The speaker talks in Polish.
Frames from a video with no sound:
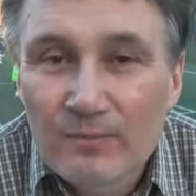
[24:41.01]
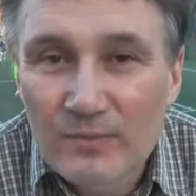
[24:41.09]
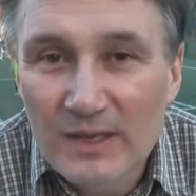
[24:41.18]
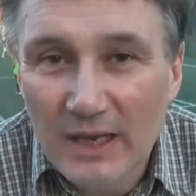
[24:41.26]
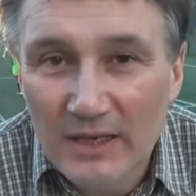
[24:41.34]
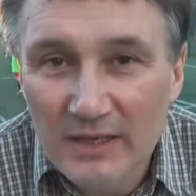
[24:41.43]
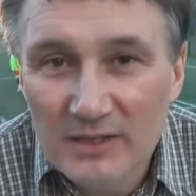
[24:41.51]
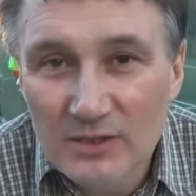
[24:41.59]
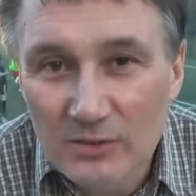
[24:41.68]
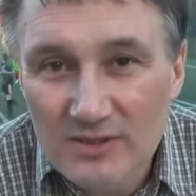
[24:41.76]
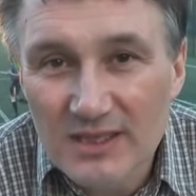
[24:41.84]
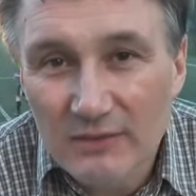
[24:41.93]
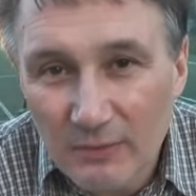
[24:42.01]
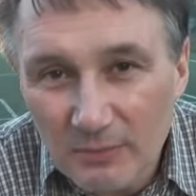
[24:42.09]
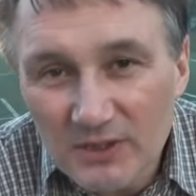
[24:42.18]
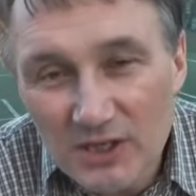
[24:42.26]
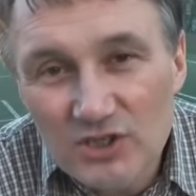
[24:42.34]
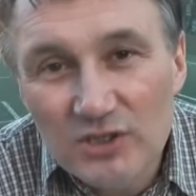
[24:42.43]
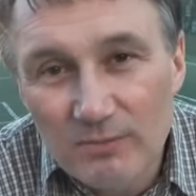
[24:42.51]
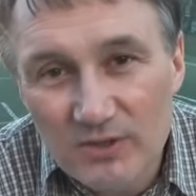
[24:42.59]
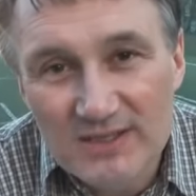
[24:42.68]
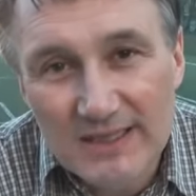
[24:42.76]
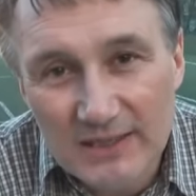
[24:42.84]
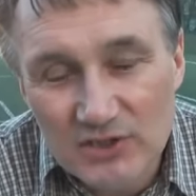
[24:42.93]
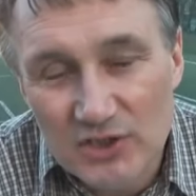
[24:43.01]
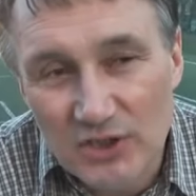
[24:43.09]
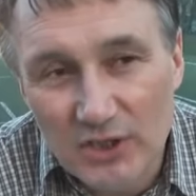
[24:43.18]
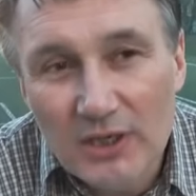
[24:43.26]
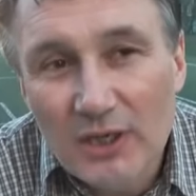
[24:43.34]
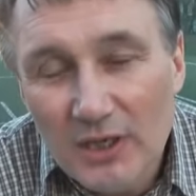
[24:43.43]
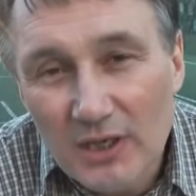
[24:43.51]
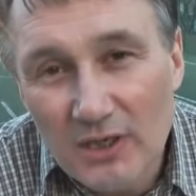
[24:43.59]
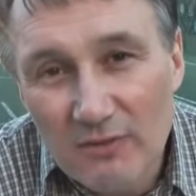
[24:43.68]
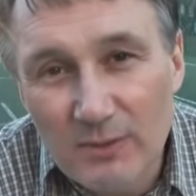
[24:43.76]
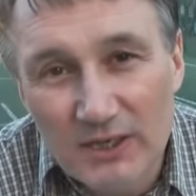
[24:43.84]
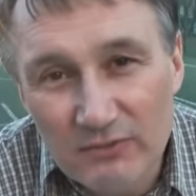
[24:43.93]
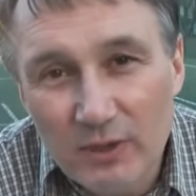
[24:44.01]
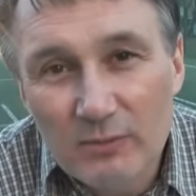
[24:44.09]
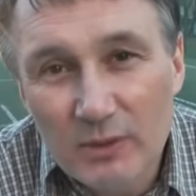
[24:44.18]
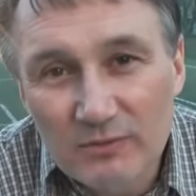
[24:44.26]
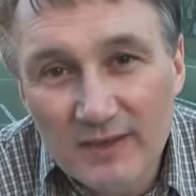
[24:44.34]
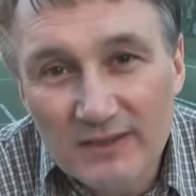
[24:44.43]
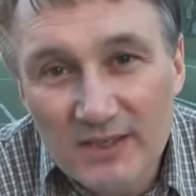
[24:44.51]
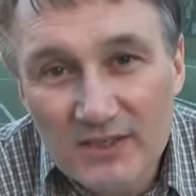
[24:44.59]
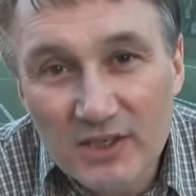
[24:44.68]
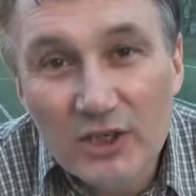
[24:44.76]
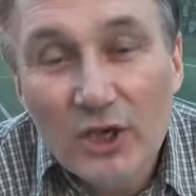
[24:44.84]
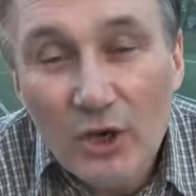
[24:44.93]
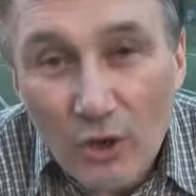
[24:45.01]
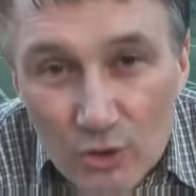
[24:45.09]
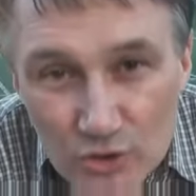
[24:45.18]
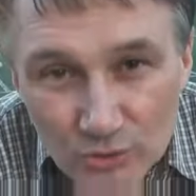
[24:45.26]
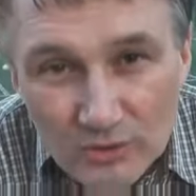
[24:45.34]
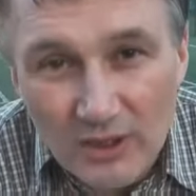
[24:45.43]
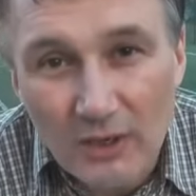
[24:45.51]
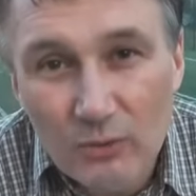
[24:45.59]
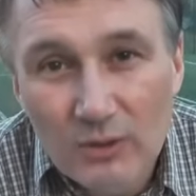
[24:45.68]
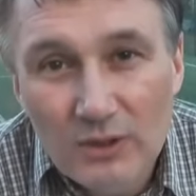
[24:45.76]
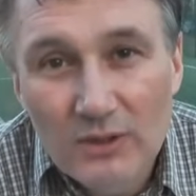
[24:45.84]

na jedną z najwybitniejszych postaci y, w Platformie Obywatelskiej, oszukał.